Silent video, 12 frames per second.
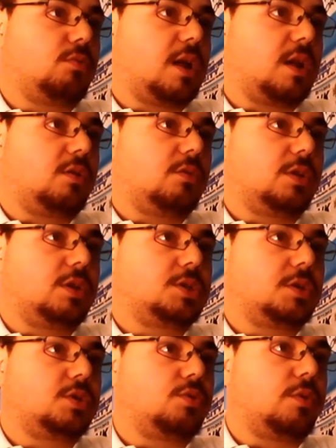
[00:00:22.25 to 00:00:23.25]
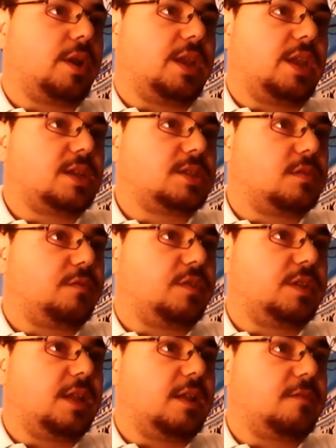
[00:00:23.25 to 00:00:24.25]
un anno del giocatore Ignacio
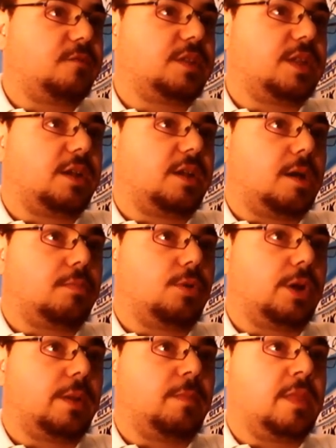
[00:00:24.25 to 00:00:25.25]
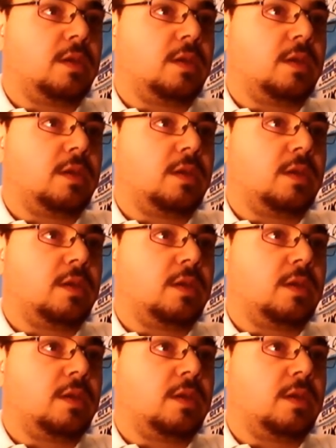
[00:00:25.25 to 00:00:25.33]
Fidelef dal Napoli.